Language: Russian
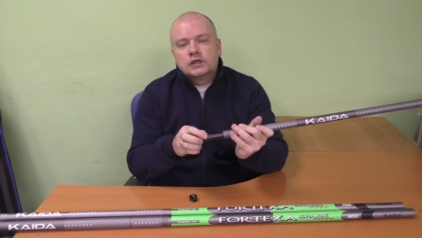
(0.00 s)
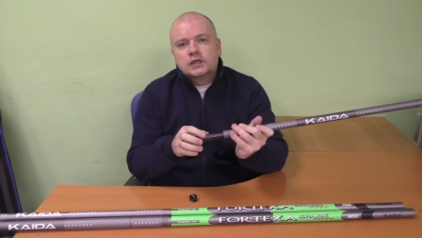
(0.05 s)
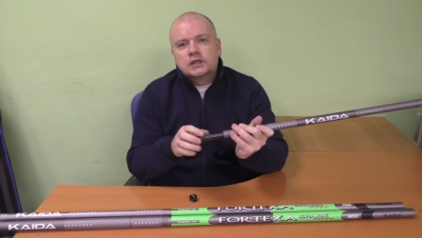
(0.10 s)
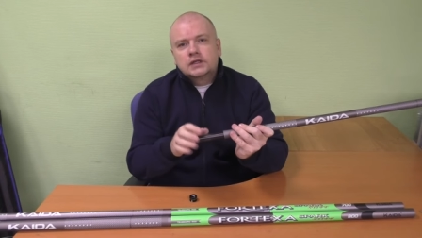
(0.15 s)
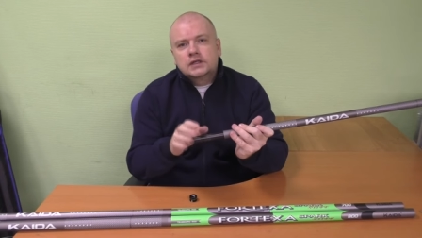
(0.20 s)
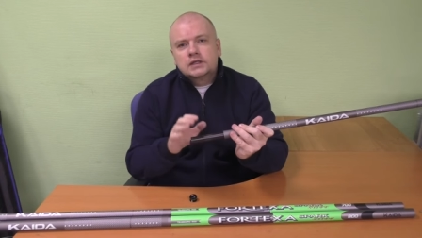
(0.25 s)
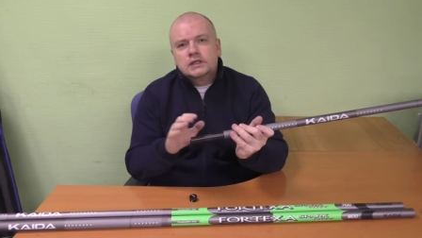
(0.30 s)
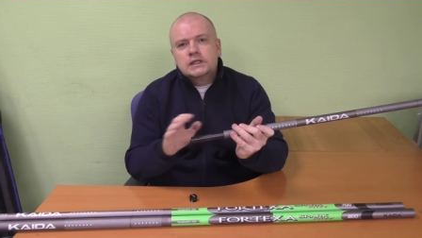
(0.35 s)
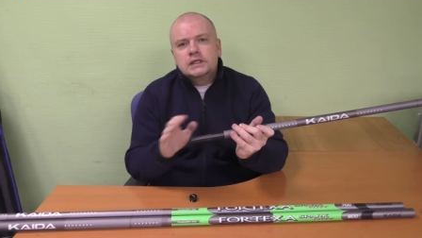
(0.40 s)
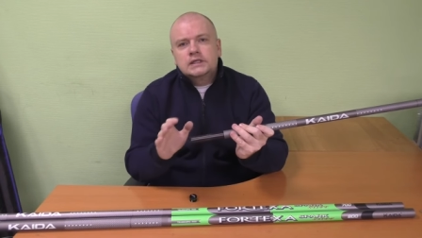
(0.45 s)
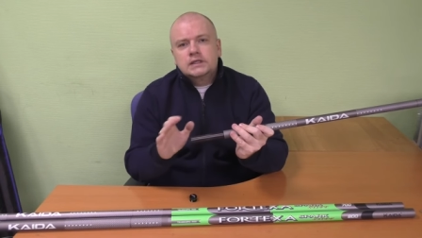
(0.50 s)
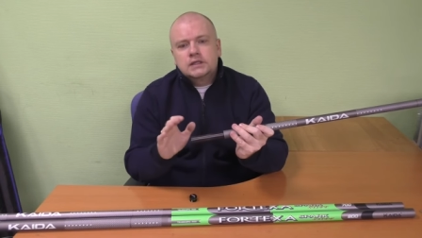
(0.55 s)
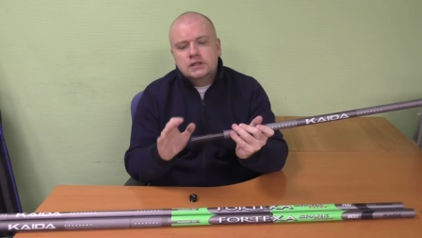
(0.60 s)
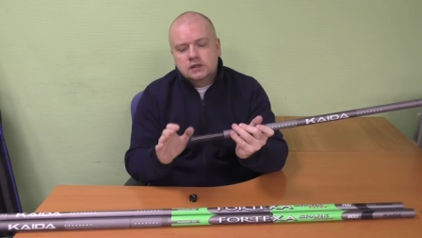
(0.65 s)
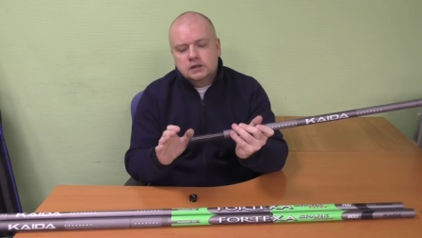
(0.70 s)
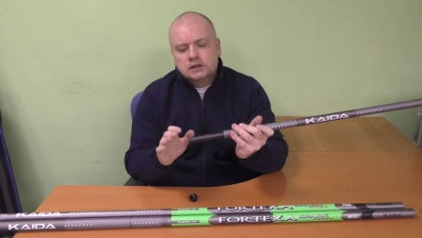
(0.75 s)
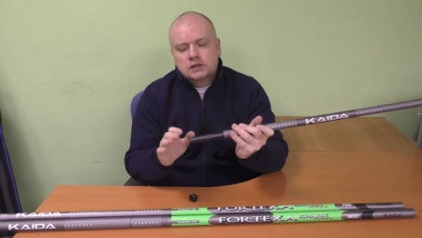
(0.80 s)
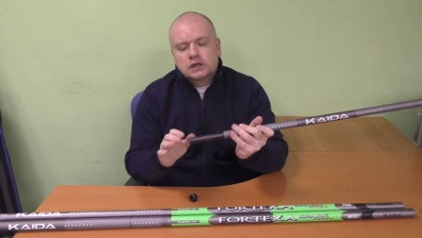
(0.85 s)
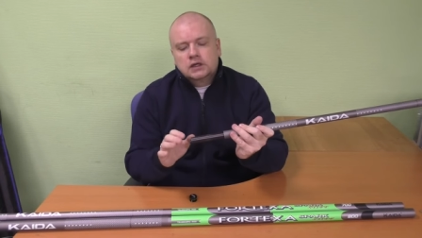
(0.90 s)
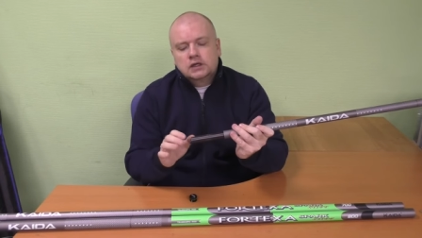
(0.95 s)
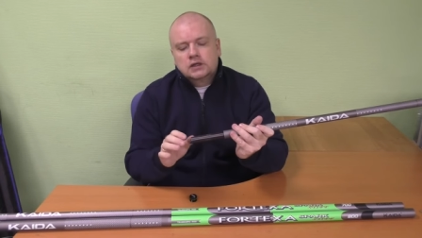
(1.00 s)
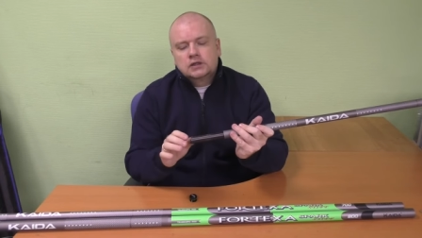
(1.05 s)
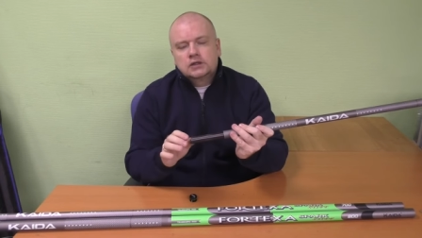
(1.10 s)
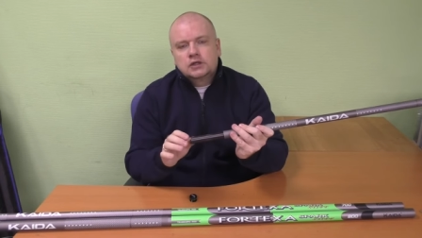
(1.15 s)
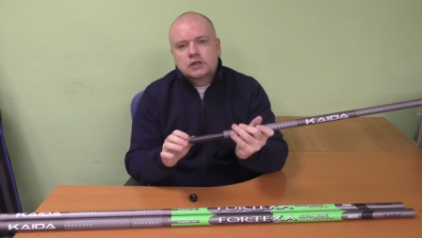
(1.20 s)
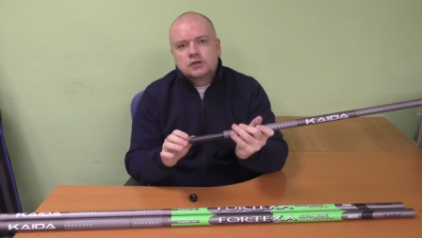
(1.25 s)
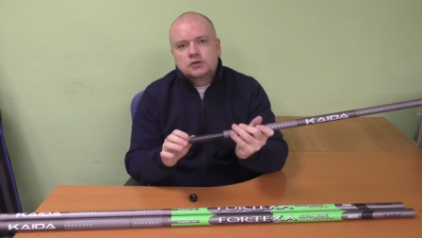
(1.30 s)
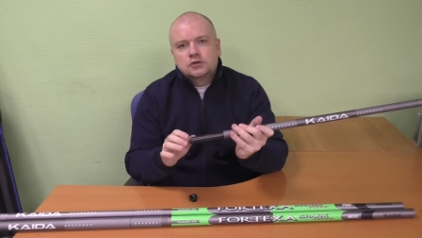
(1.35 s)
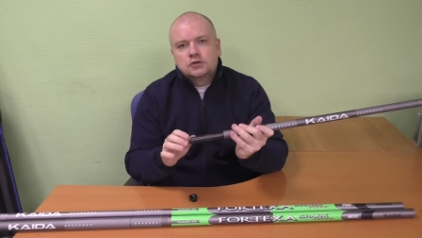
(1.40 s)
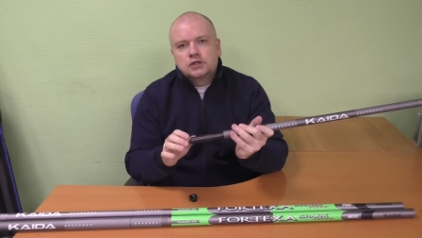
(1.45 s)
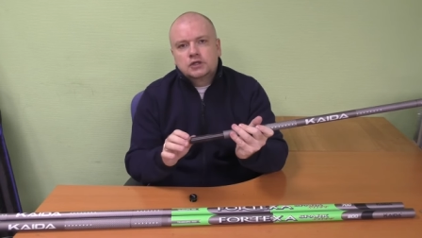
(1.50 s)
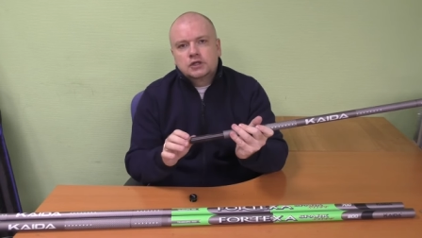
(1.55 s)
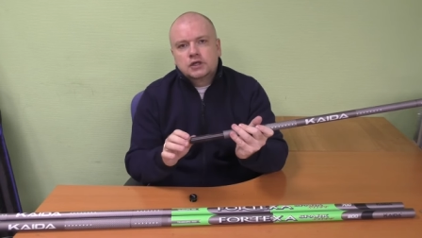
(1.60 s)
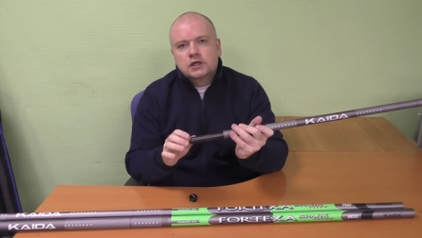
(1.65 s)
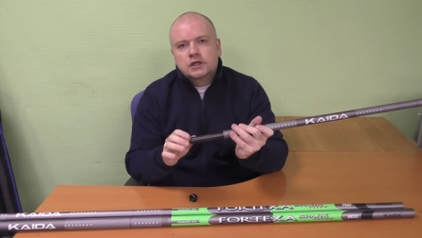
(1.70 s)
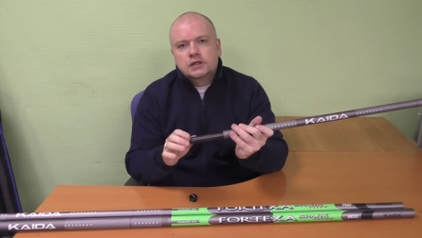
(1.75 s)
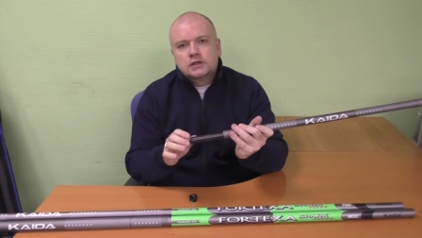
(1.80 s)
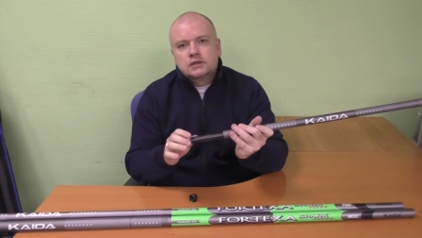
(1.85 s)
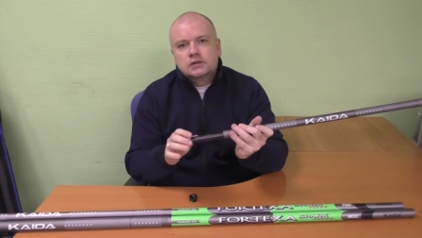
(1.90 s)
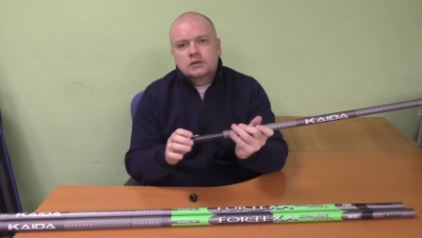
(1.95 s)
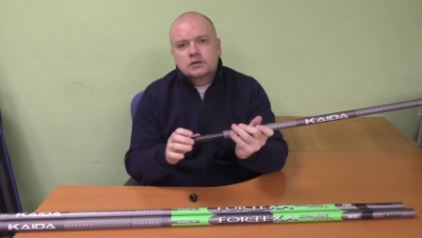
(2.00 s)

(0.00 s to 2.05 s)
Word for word: Это не сильно ощущается,